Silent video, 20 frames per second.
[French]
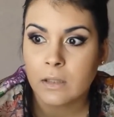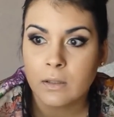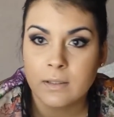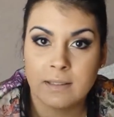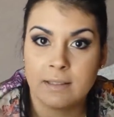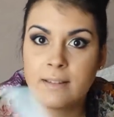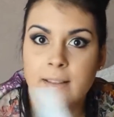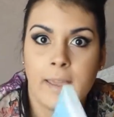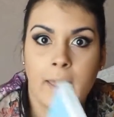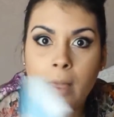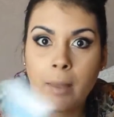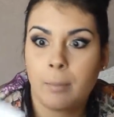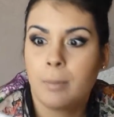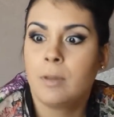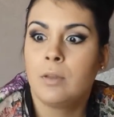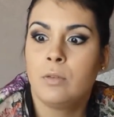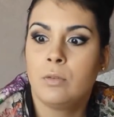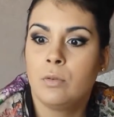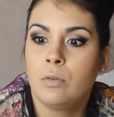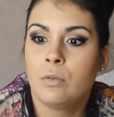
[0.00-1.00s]
C'était
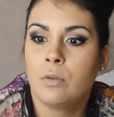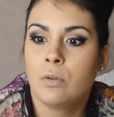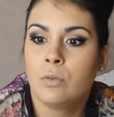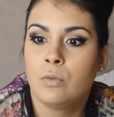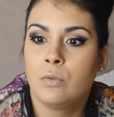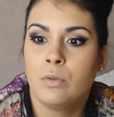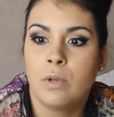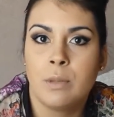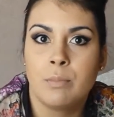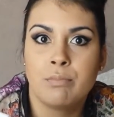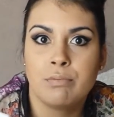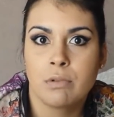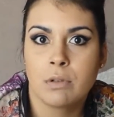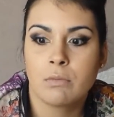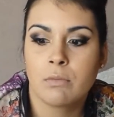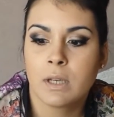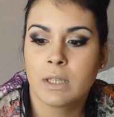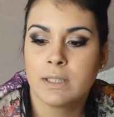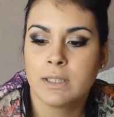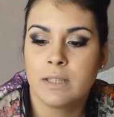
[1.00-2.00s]
impressionnant tous les points
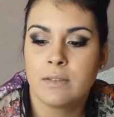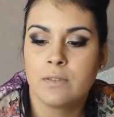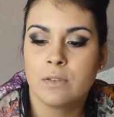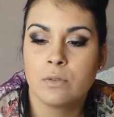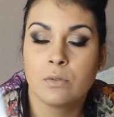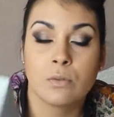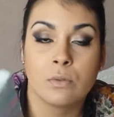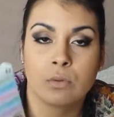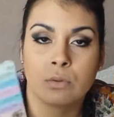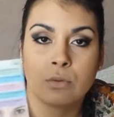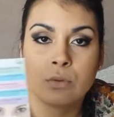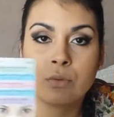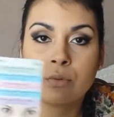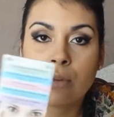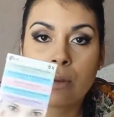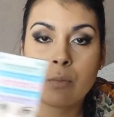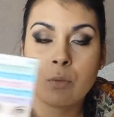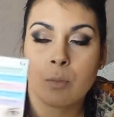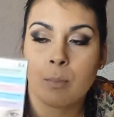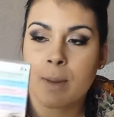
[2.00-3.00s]
noirs qu'il y avait sur ce
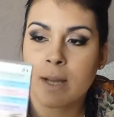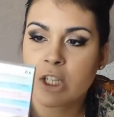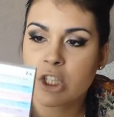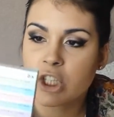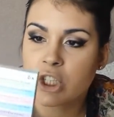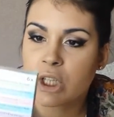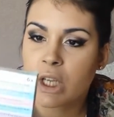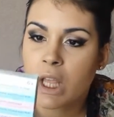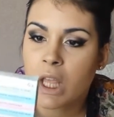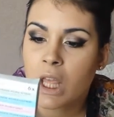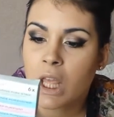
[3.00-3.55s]
fameux patch.